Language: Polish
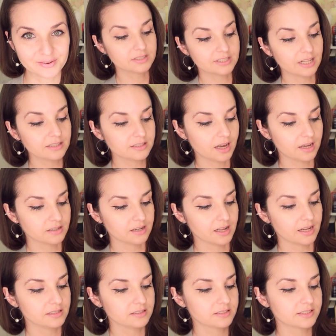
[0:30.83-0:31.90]
Stan
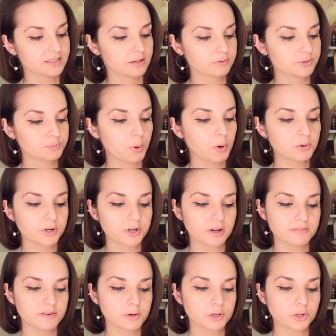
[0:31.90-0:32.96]
Carlyle stał spory
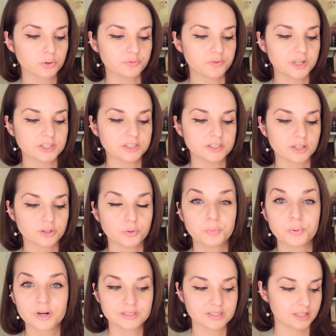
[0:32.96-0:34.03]
kawałek od wejścia do
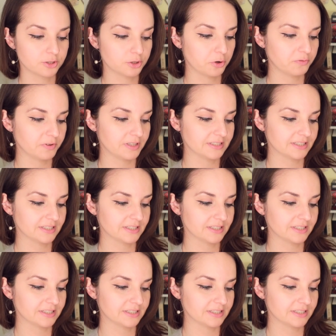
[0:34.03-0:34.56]
prezentowej